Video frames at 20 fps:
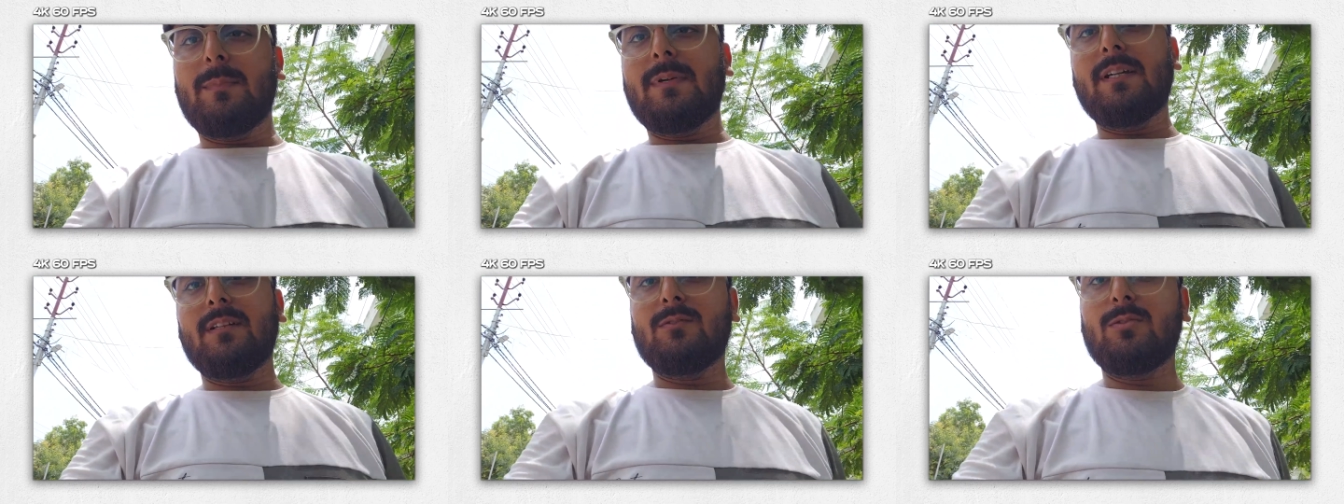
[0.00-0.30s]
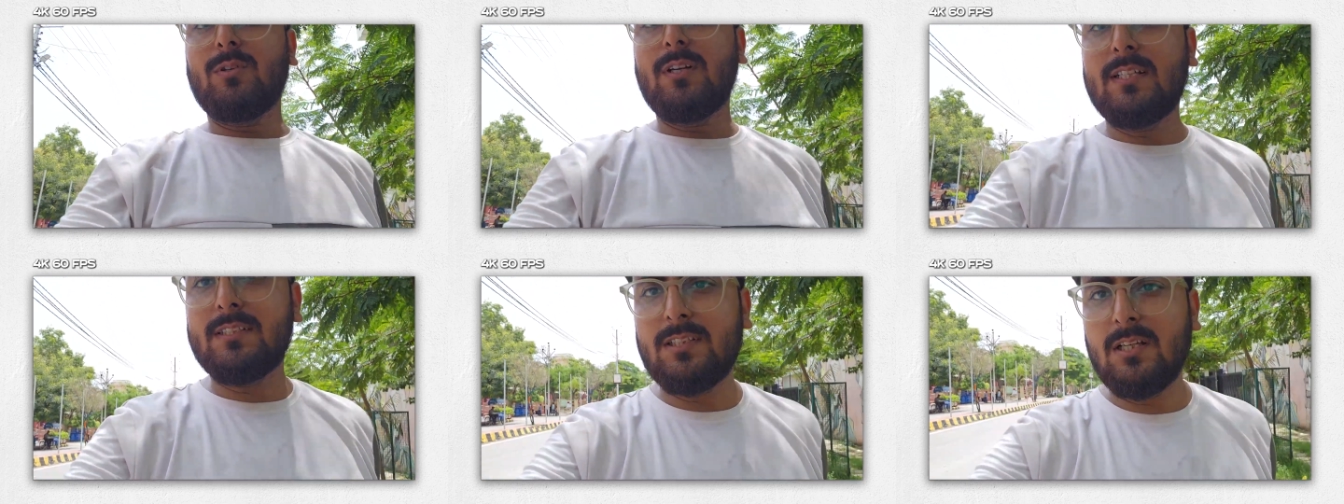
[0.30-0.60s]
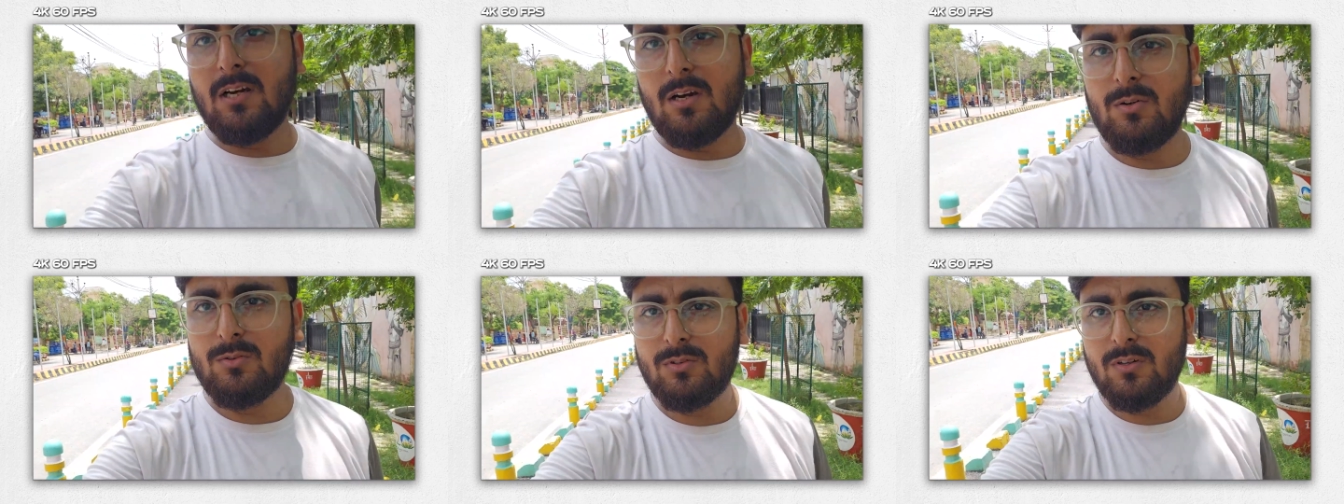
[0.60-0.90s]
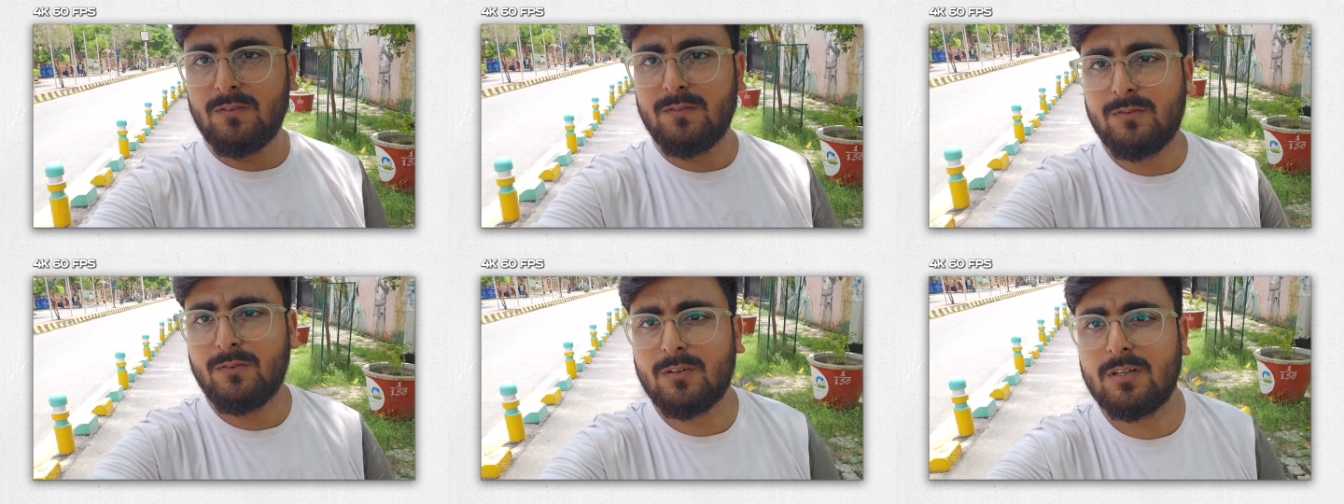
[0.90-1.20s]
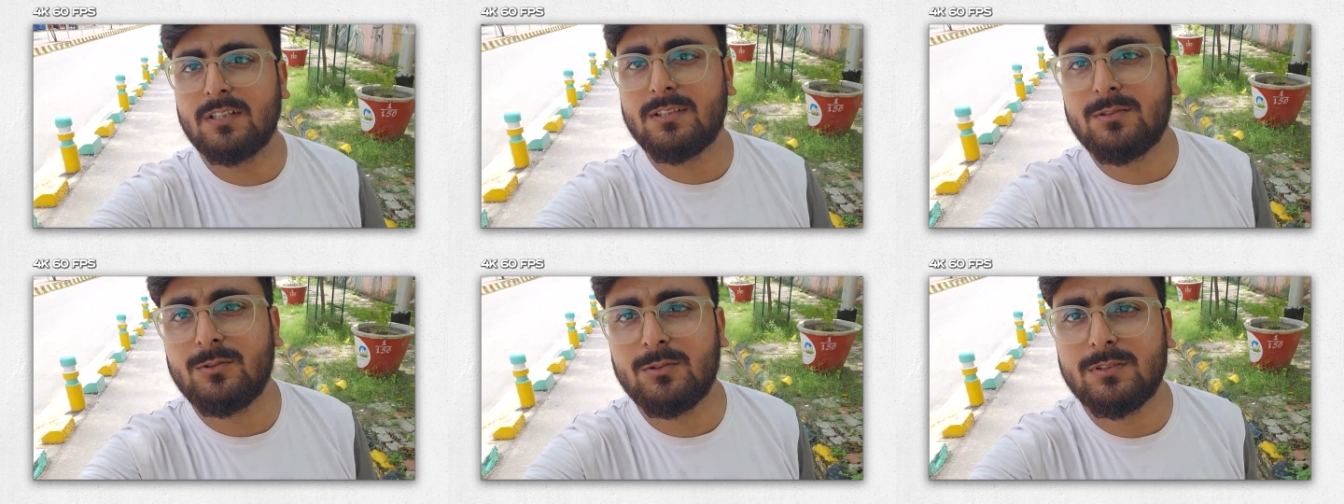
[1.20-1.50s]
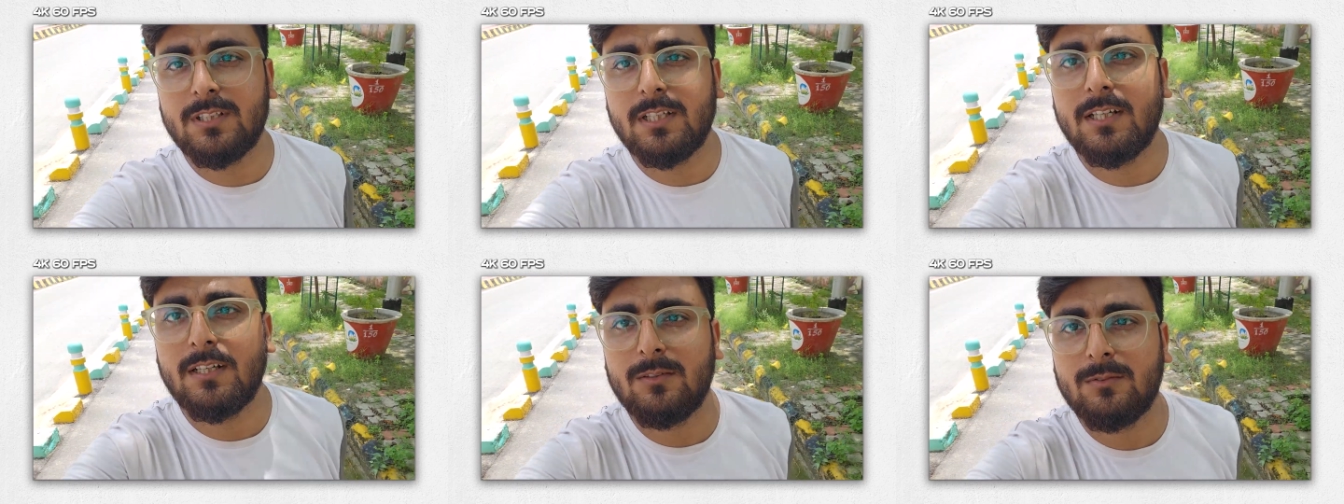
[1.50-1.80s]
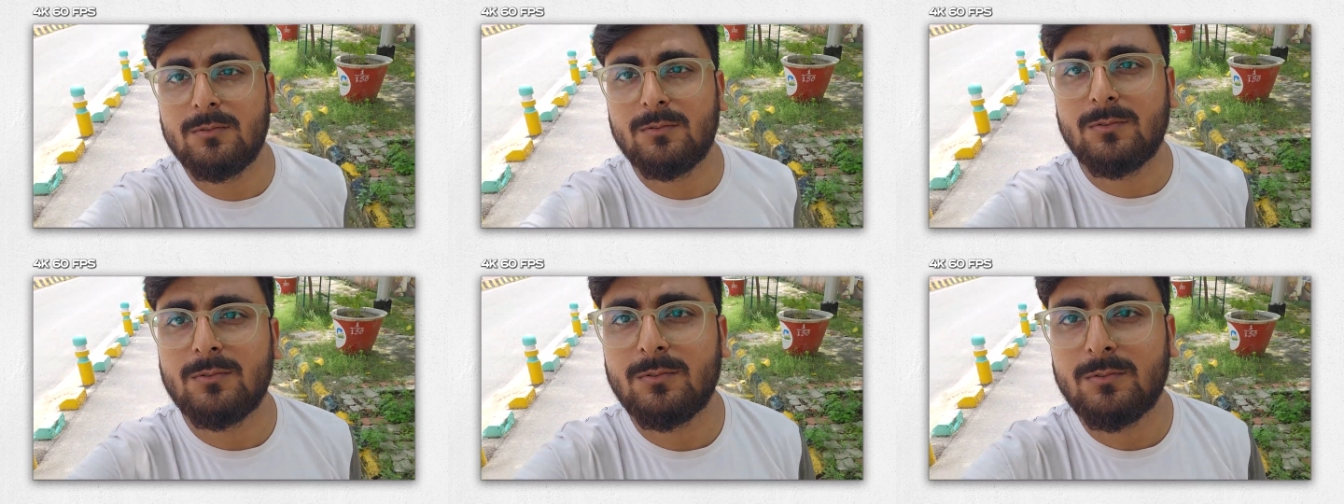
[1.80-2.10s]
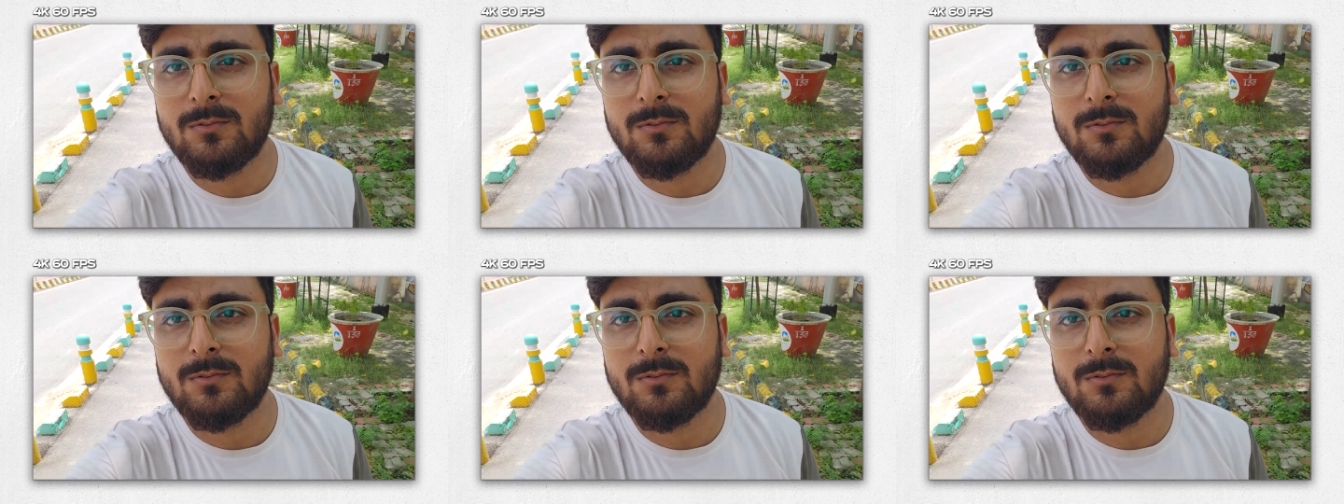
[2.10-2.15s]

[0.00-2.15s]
मैं थोड़ा सा आउट ऑफ फोकस हो जा रहा हूँ